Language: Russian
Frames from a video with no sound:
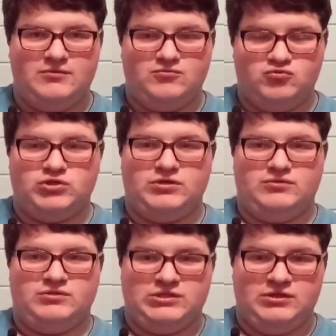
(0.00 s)
Уже
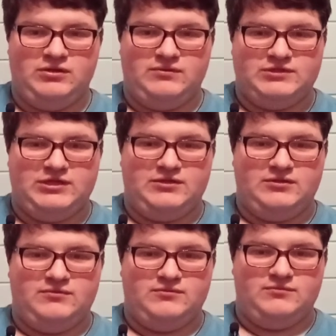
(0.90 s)
сыграны все,
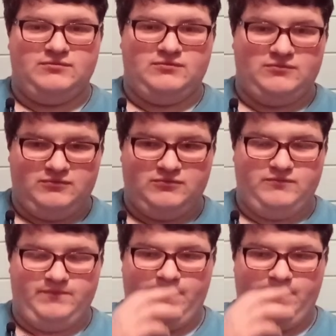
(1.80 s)
э,